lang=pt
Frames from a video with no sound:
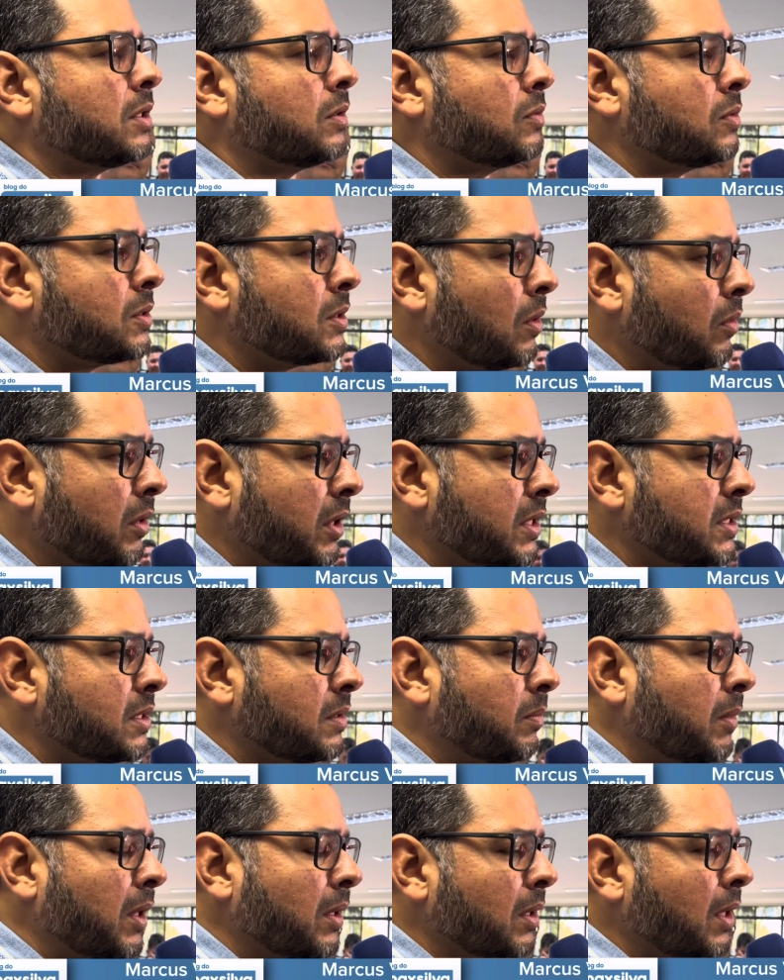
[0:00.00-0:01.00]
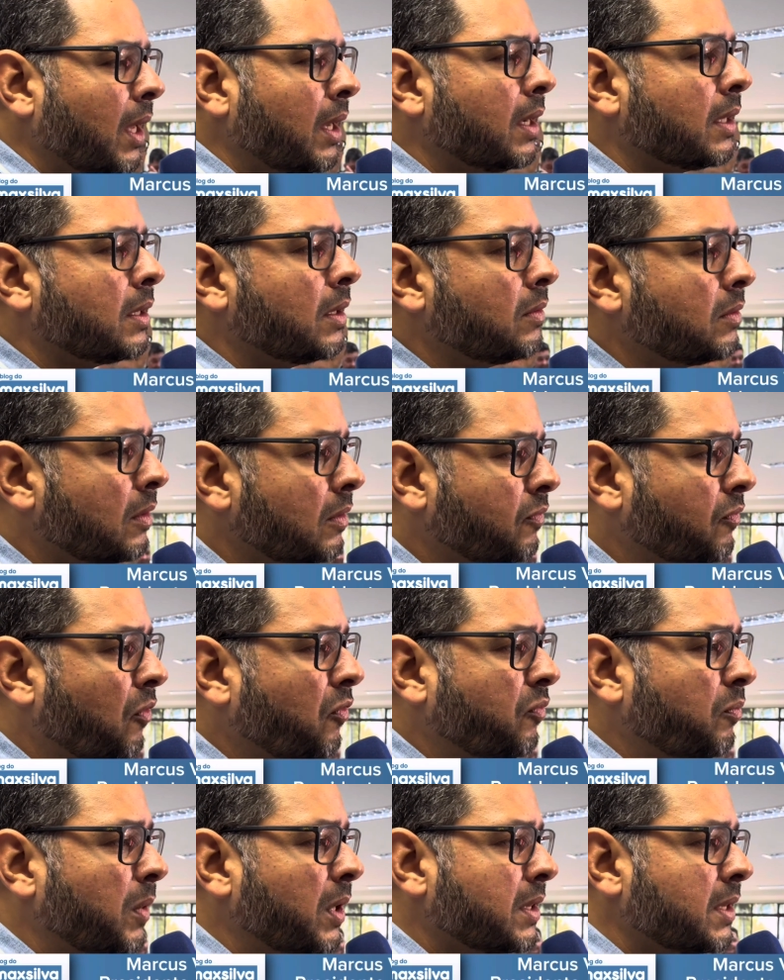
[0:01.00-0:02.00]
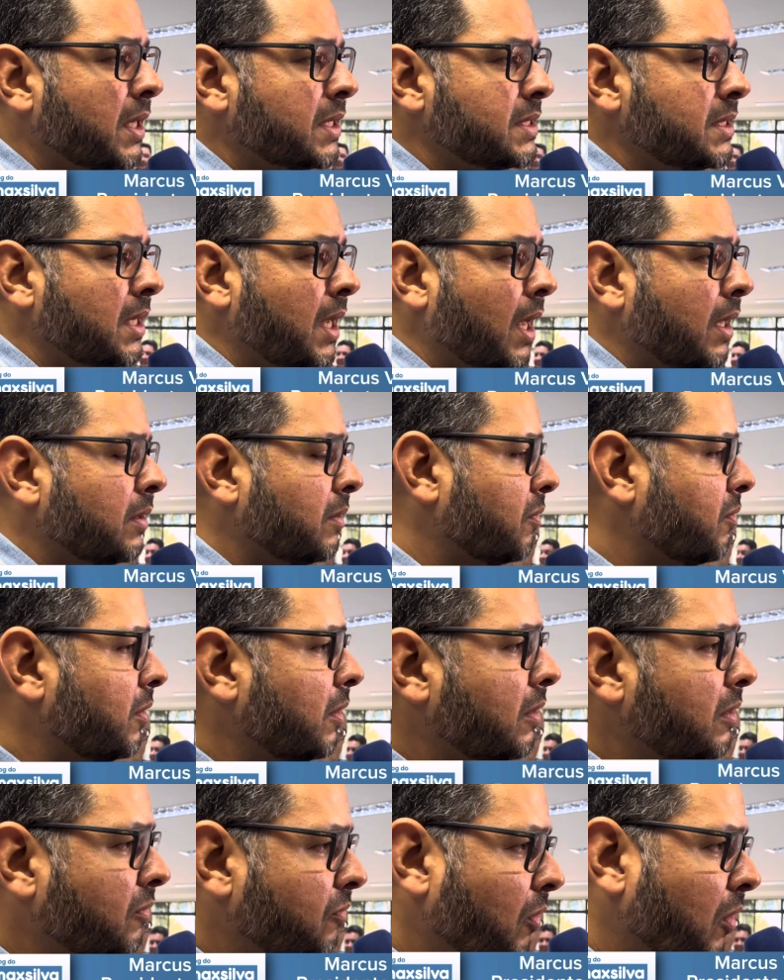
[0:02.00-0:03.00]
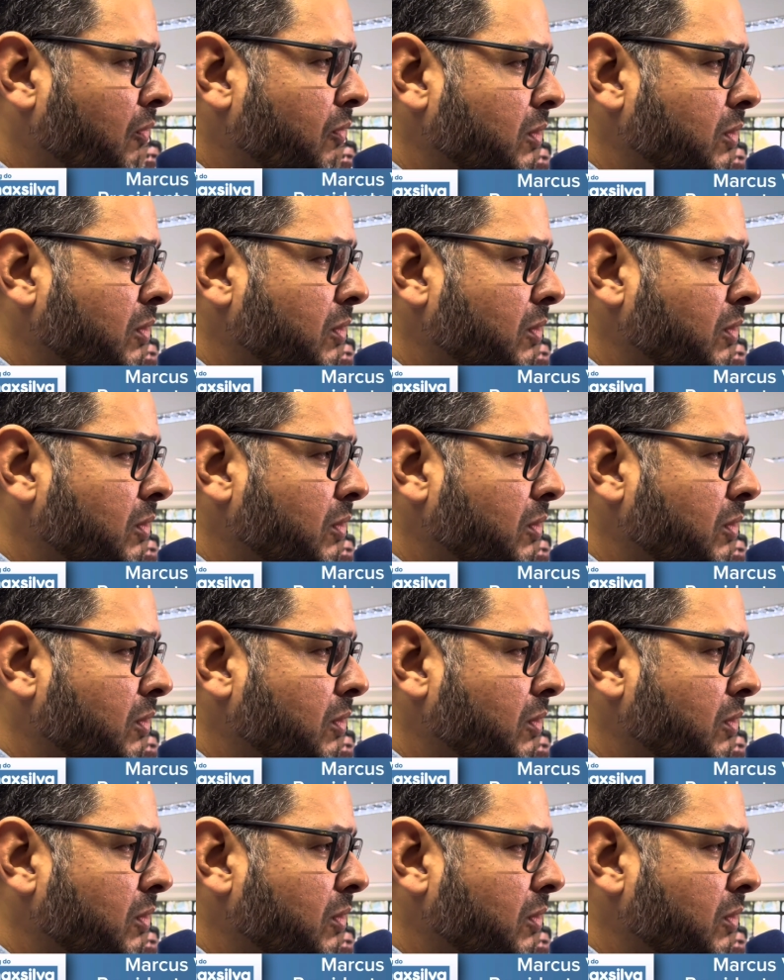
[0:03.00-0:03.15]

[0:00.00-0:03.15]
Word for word: no seu crescimento, garantindo o desenvolvimento da cidade. Não se desenvolve